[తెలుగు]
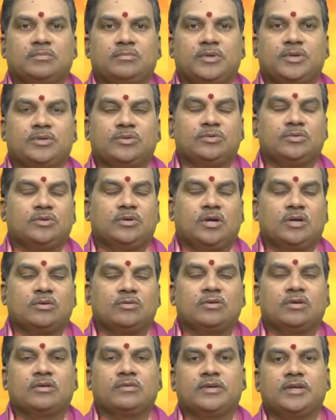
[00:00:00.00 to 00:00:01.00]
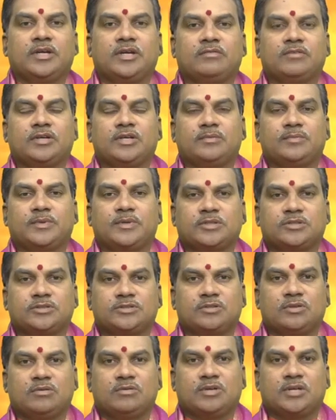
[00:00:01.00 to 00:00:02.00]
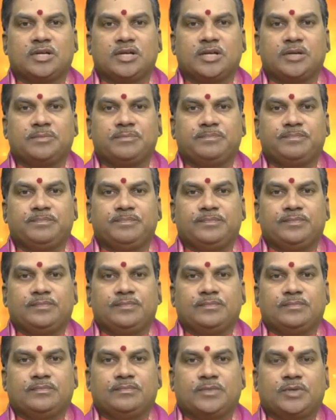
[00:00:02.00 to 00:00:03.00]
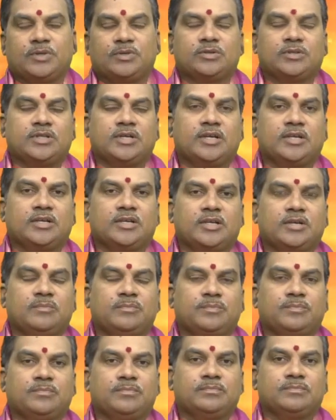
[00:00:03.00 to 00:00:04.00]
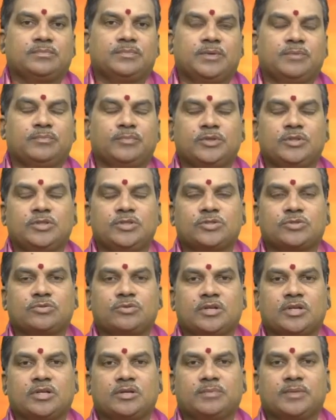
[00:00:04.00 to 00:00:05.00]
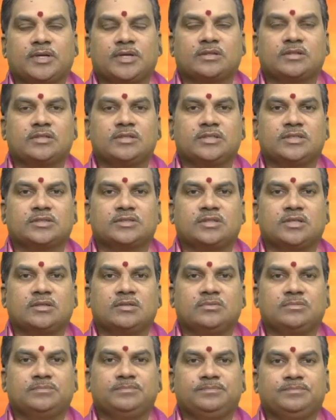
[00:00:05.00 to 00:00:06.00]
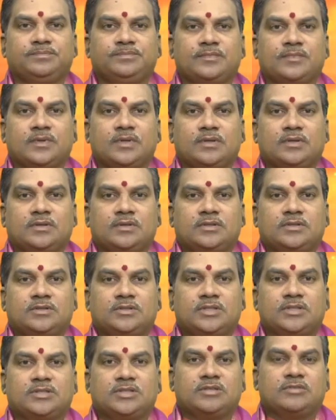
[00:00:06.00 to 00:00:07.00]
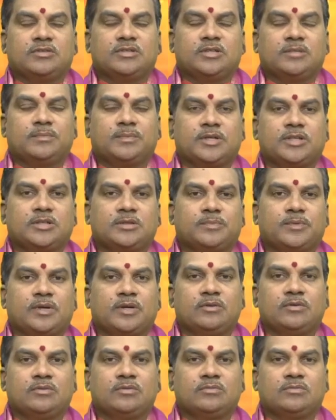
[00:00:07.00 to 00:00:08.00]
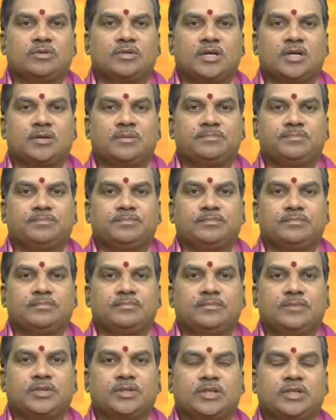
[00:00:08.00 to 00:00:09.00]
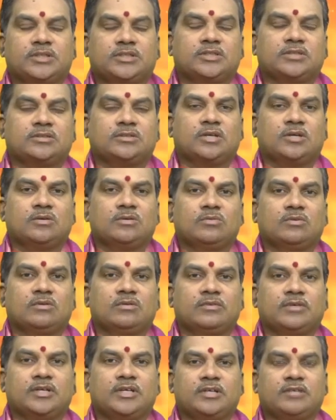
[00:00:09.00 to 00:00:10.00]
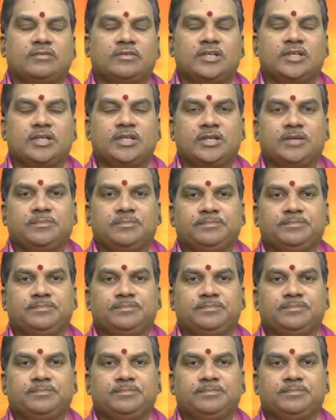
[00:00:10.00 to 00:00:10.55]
మీకు అనుకూలమైనటువంటి పరిస్థితులు ఉంటాయి మనోధైర్యాన్ని పెంపొందించుకోవడానికి ప్రయత్నం చేస్తారు చేసేటువంటి ప్రతి పనిలోనూ కూడా మీకు అత్యంత అనుకూలమైనటువంటి